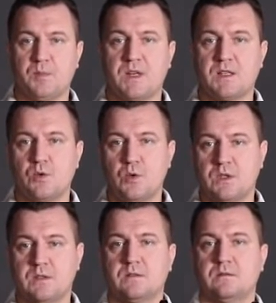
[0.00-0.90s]

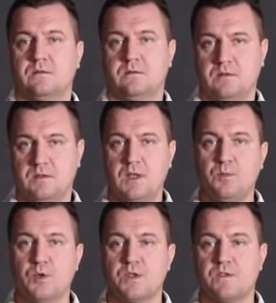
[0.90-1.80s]
происходит
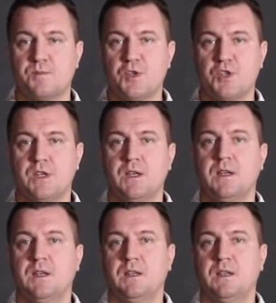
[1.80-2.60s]
импульс вспышки,